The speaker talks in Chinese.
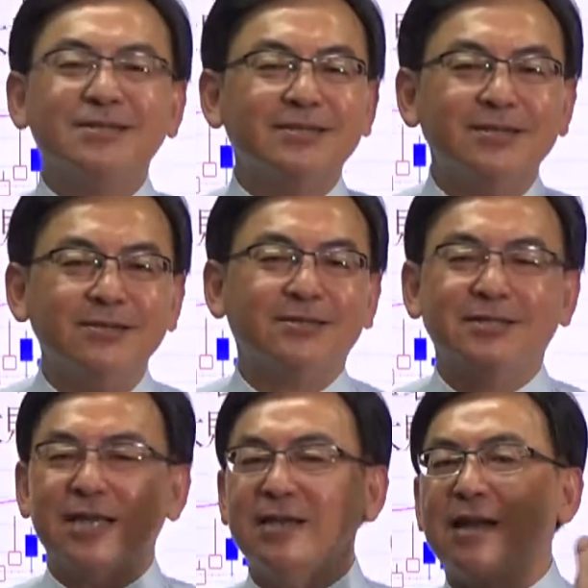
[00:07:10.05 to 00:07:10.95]
之
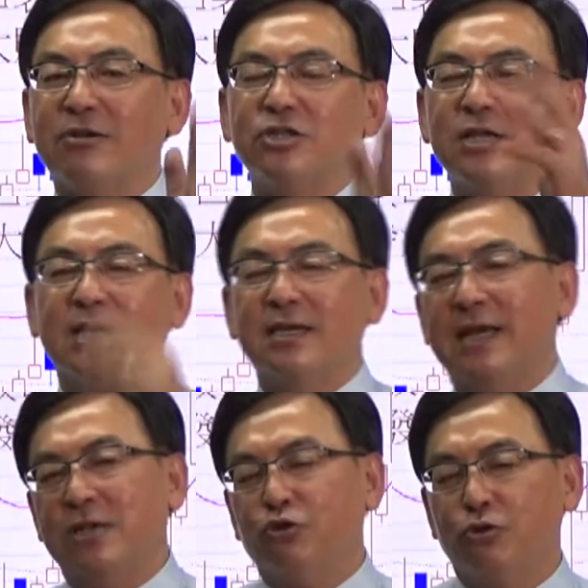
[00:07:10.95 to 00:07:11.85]
前老师也跟
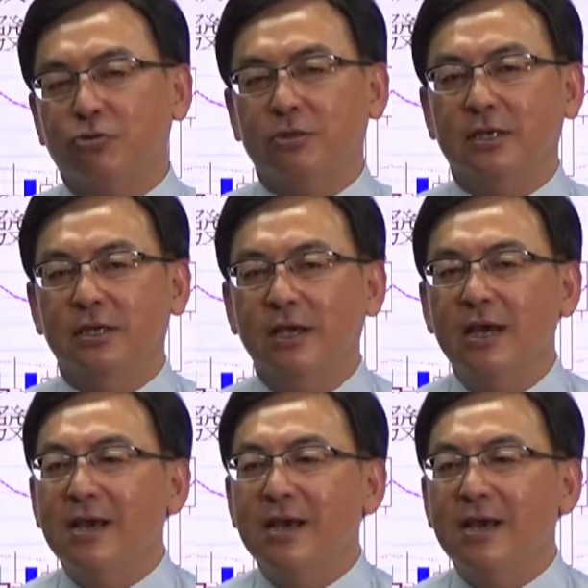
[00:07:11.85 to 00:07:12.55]
大家说过了，